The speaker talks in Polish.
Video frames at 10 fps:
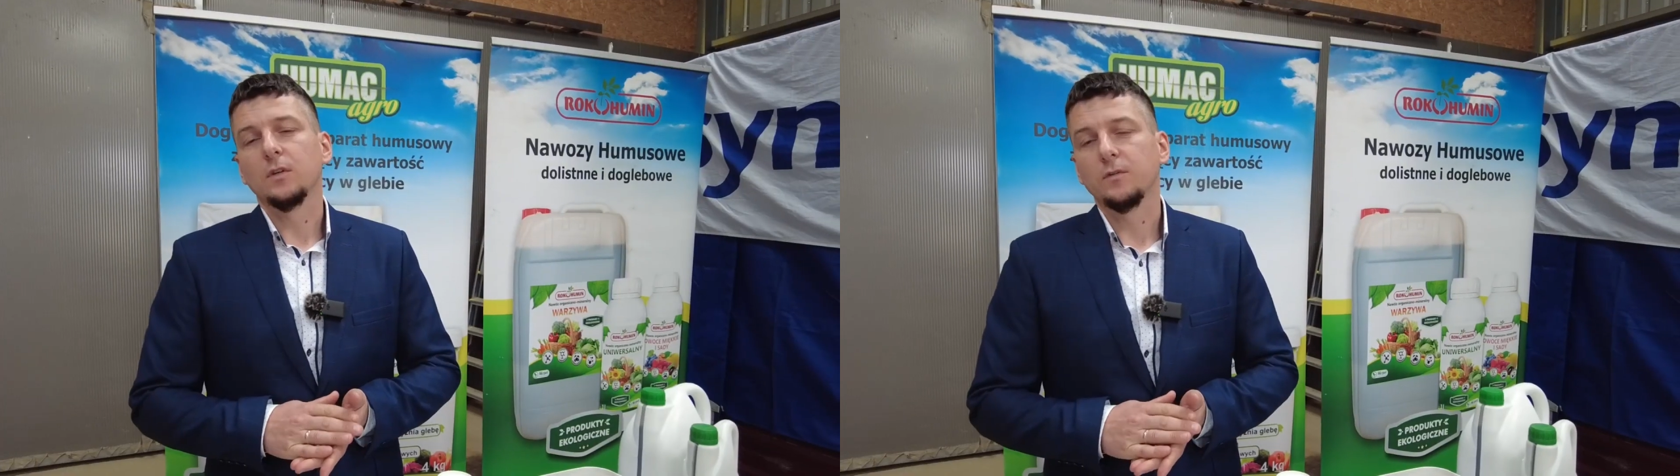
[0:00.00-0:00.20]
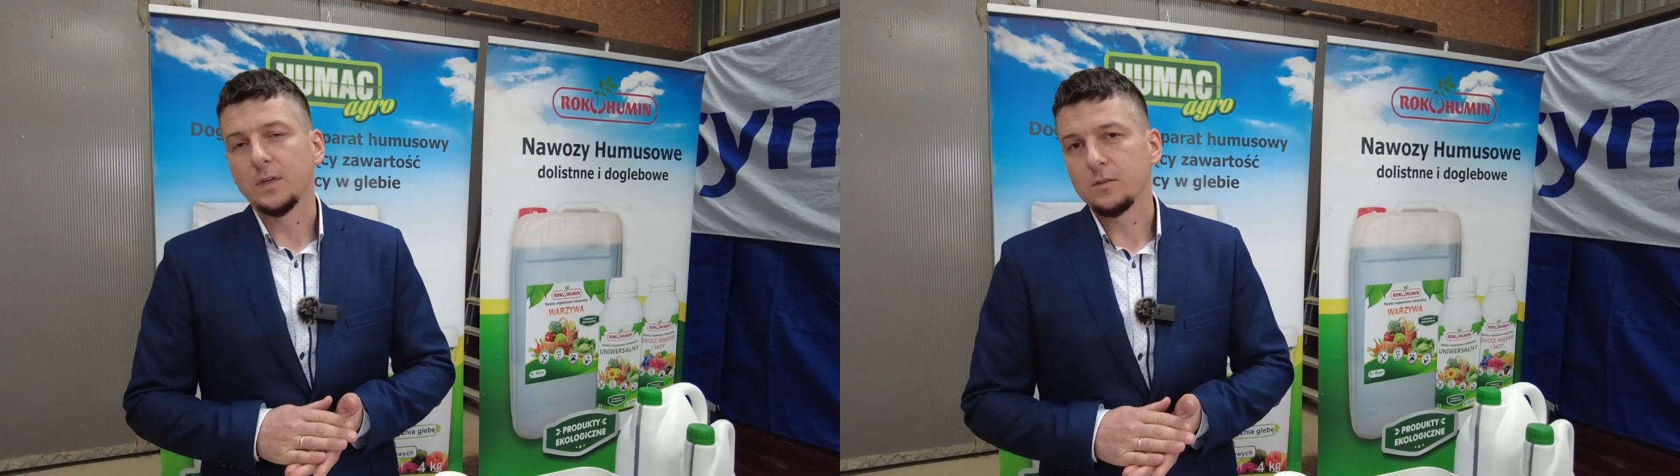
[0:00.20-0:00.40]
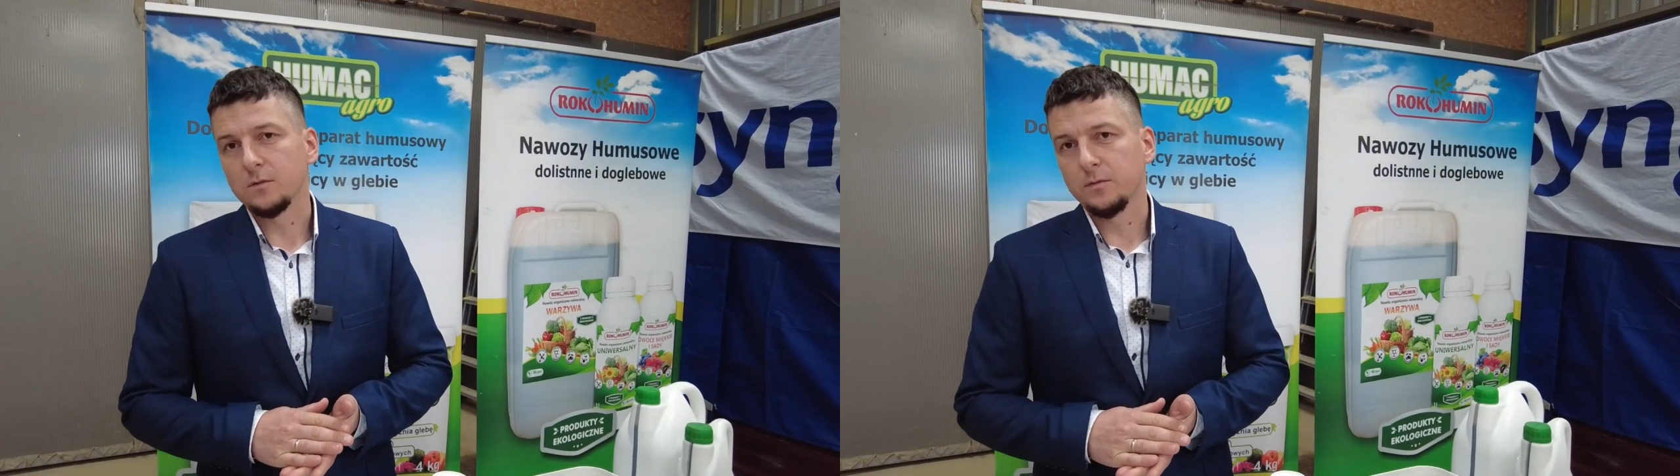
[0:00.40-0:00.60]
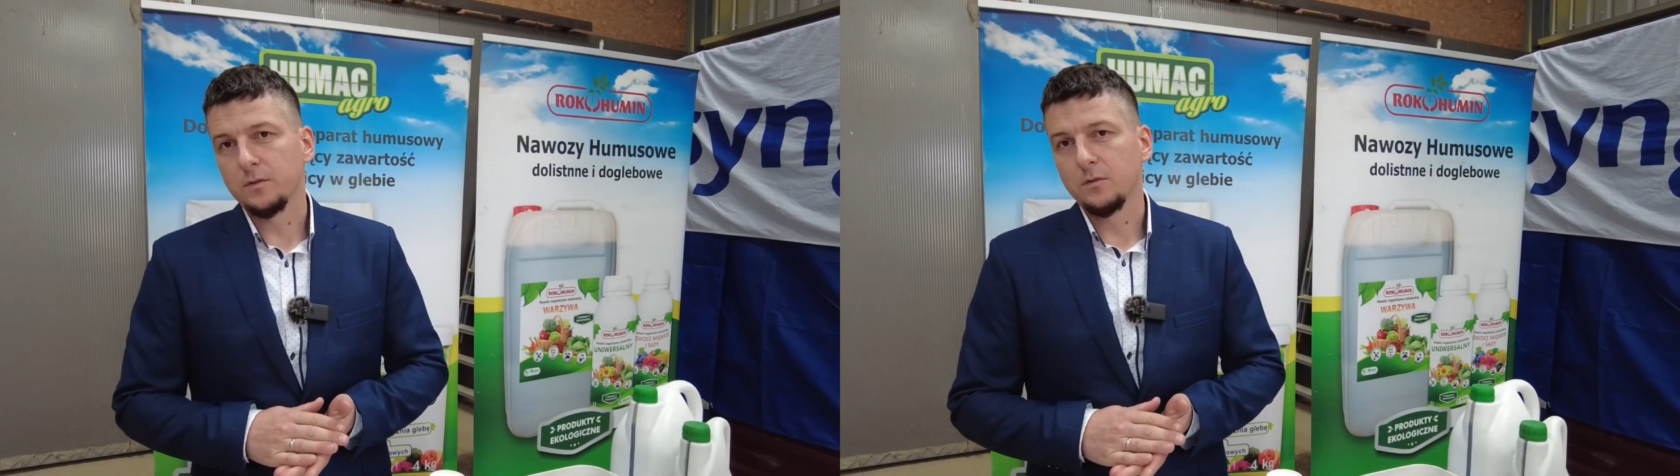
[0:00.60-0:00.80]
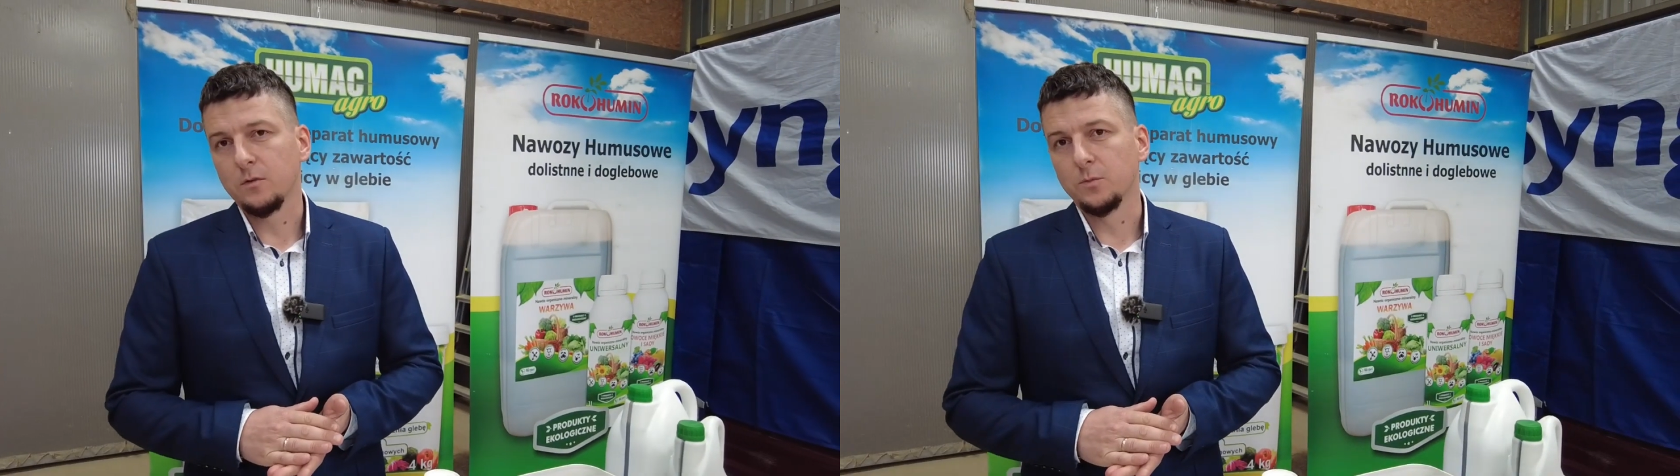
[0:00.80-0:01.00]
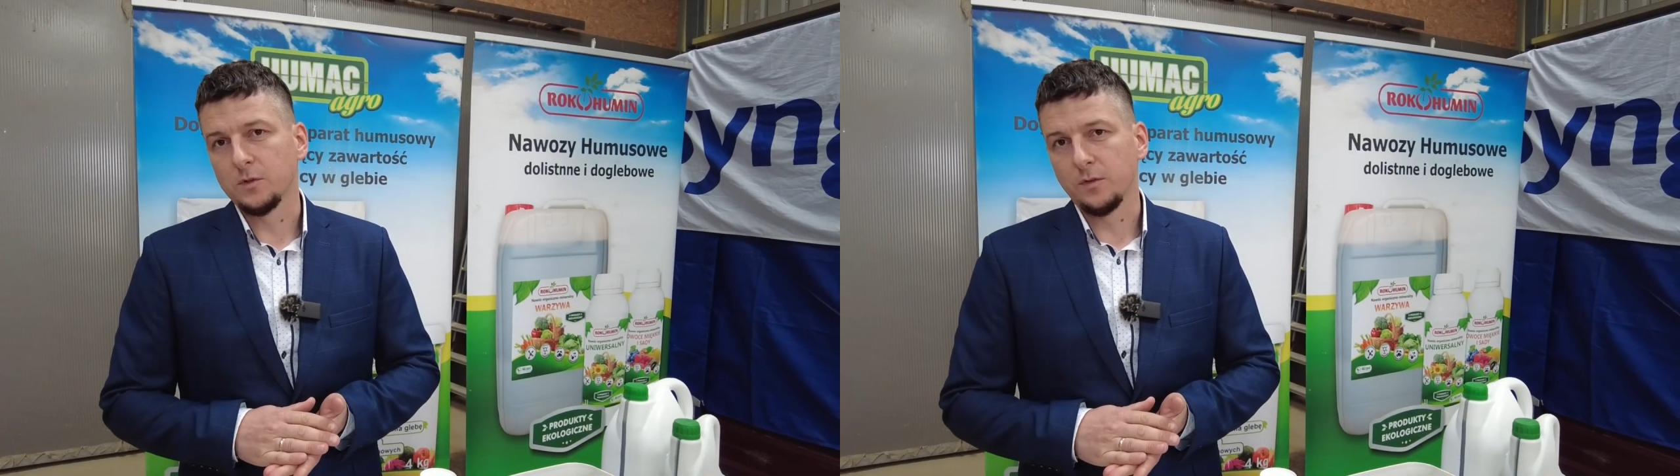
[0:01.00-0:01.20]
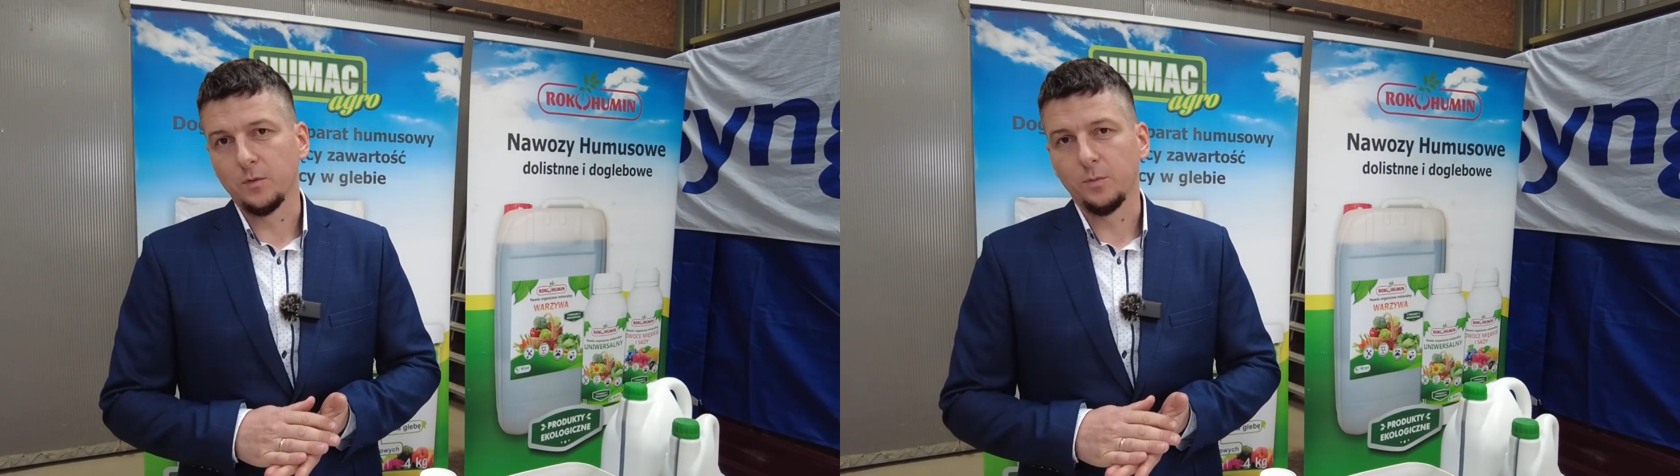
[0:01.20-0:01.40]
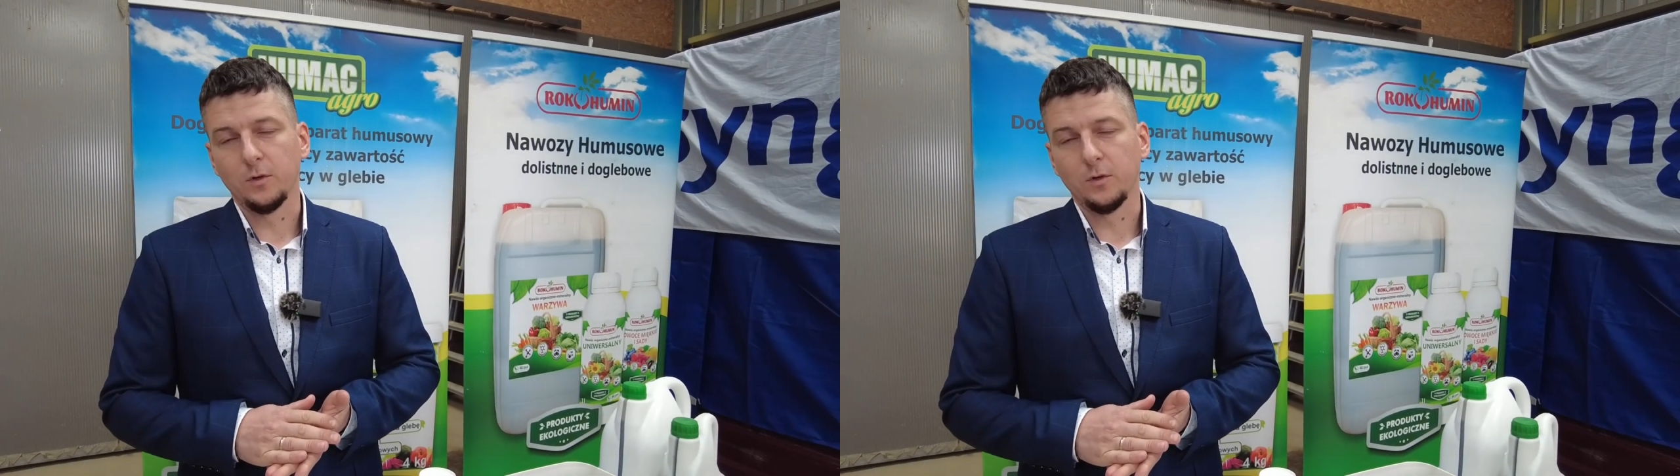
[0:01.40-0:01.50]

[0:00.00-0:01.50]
kwasów humusowych